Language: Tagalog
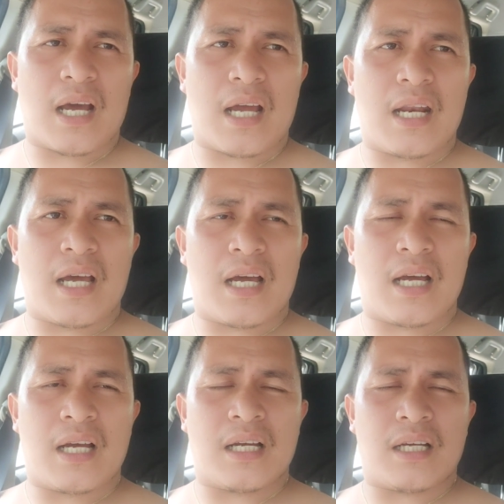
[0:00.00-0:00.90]

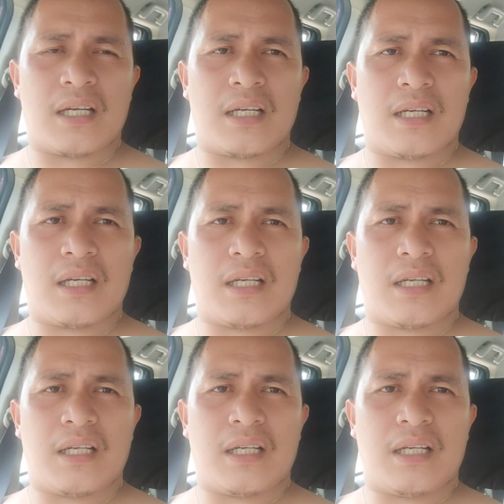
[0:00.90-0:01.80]
kanang
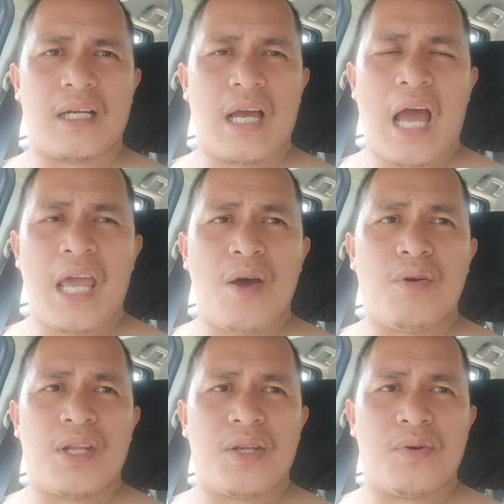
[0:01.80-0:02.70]
ayaw
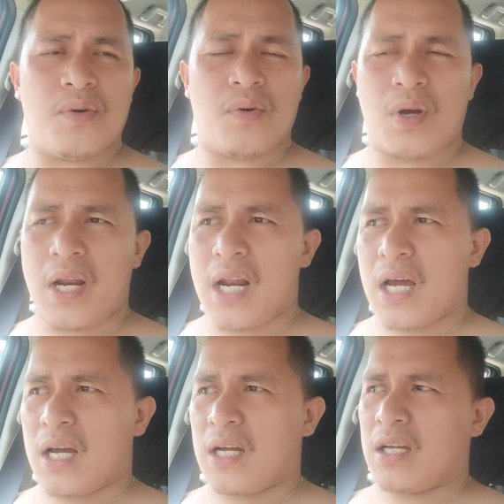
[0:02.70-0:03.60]
ninyo og
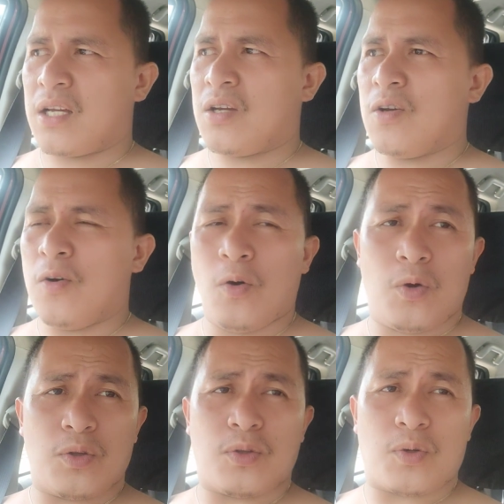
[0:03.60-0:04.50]
kanang
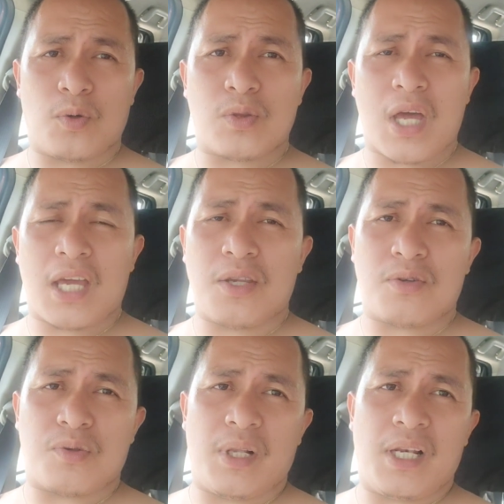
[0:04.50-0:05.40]
hurot-hurota
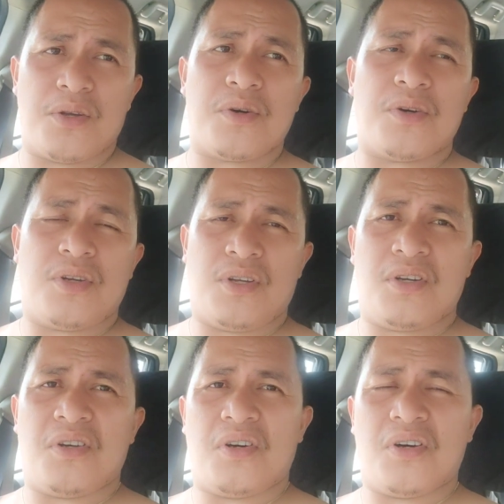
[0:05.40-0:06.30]
inyong sweldo
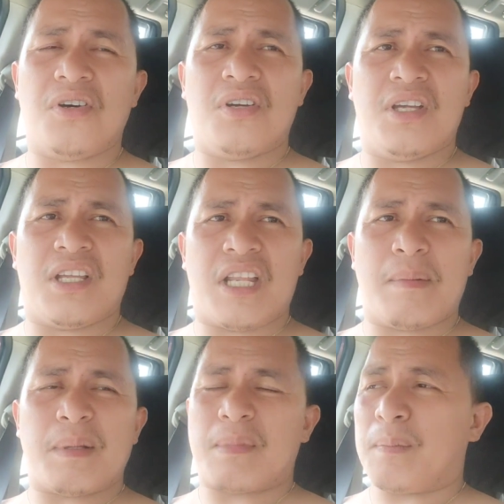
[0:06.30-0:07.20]
no
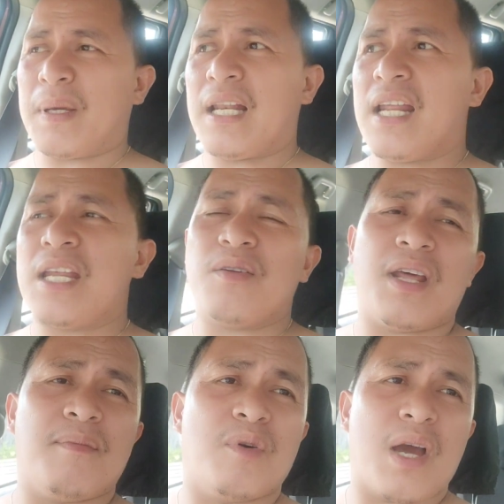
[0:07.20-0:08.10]
dapat magbilin gyud
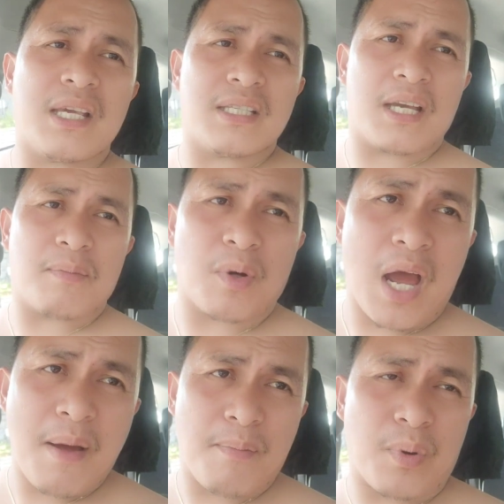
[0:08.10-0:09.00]
mo guys kay
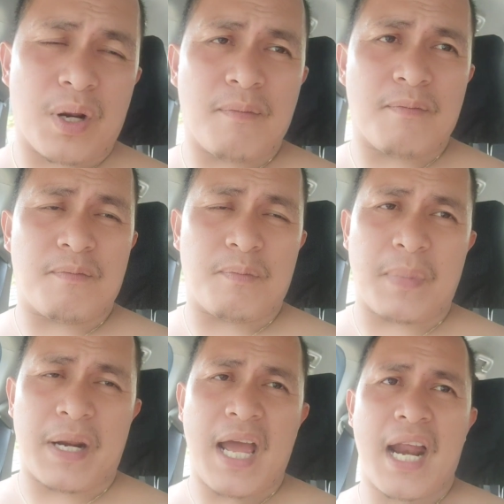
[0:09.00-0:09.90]
prehana
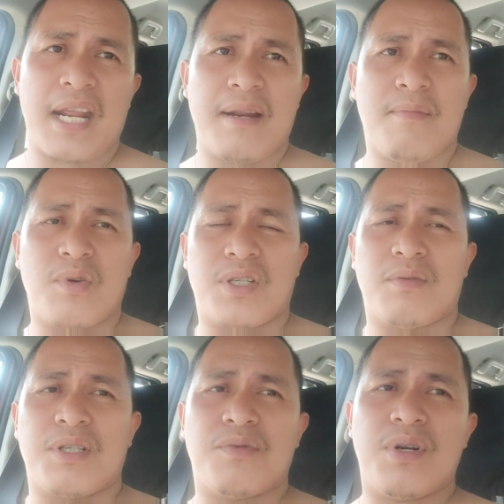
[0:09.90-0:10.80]
ah, na mong
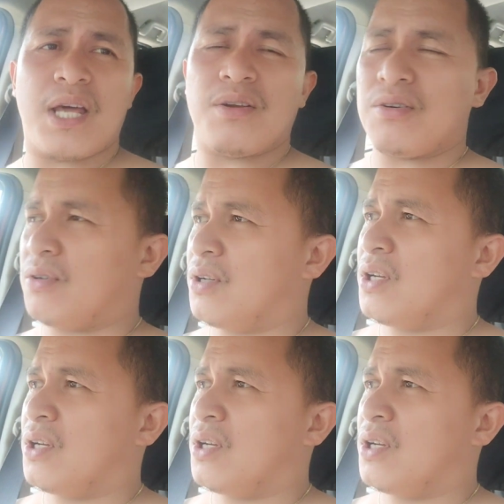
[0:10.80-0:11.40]
sitwasyon naron